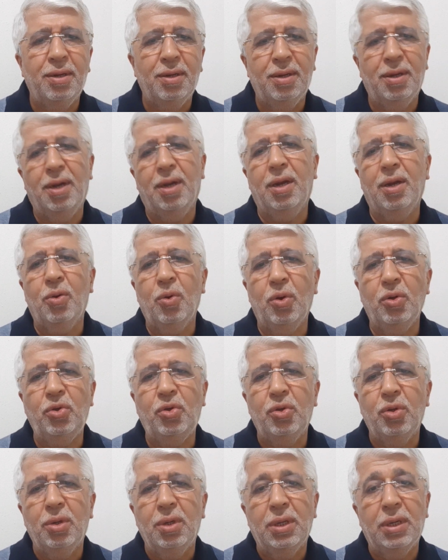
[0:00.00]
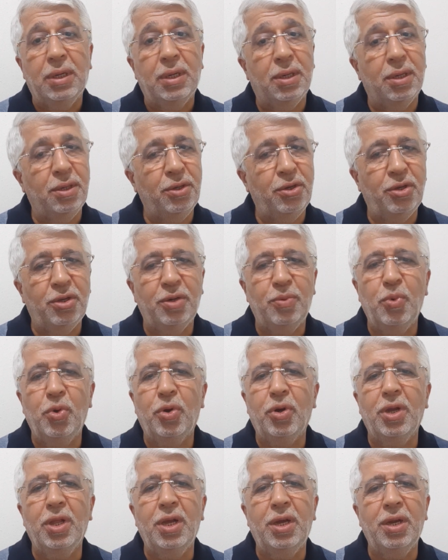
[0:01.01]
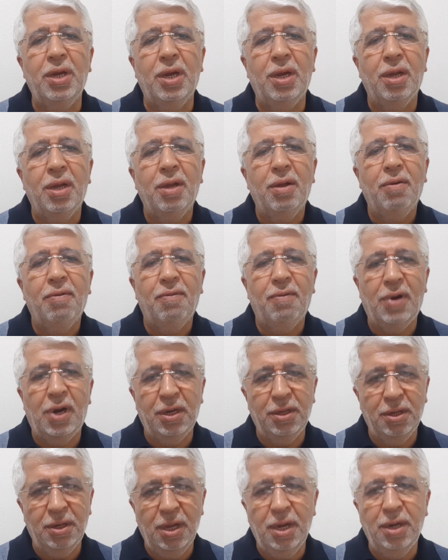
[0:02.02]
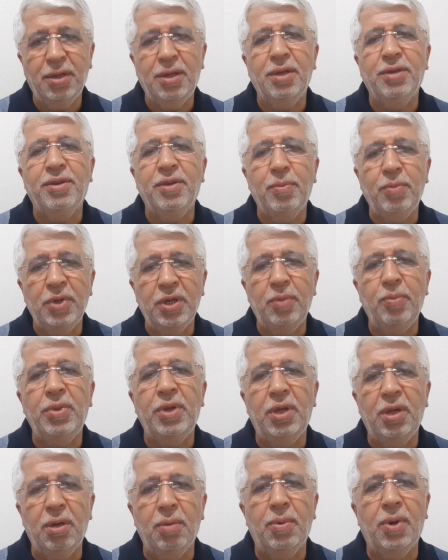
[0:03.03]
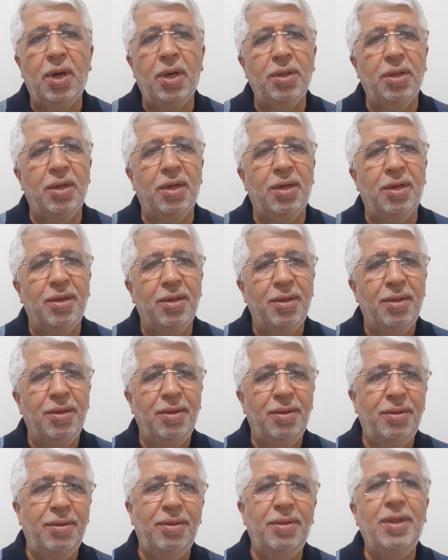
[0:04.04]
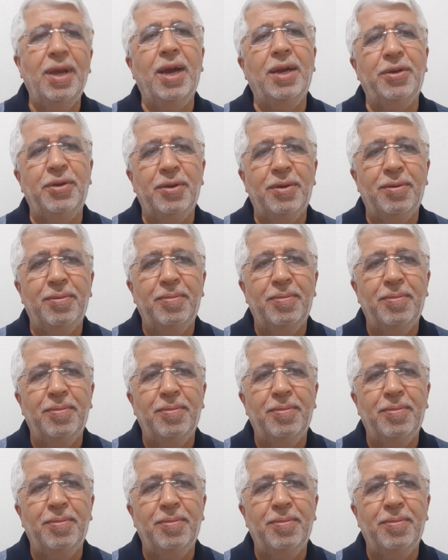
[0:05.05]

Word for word: Karakoç, karıştırma oraları, vardır herkesin bir Mihribanı der.